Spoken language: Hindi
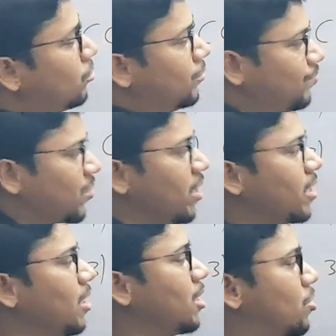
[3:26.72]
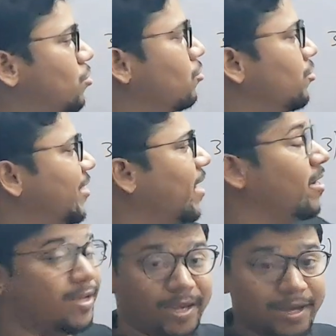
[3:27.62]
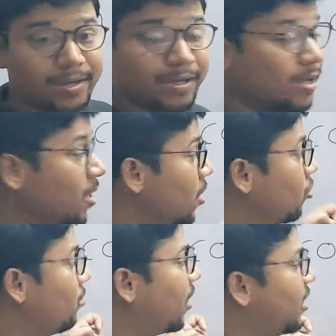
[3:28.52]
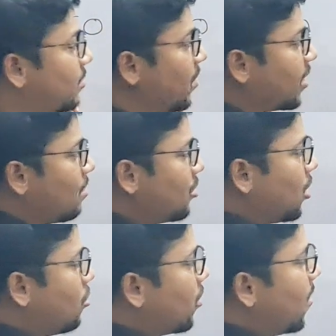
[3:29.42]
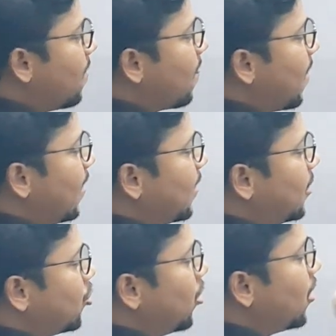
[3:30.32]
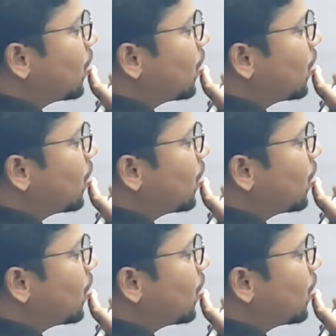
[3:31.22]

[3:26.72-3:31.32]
को एक इलेक्ट्रॉन को शेयरिंग किया है तो बेटा इसमें क्या बचा होगा यानी कि छह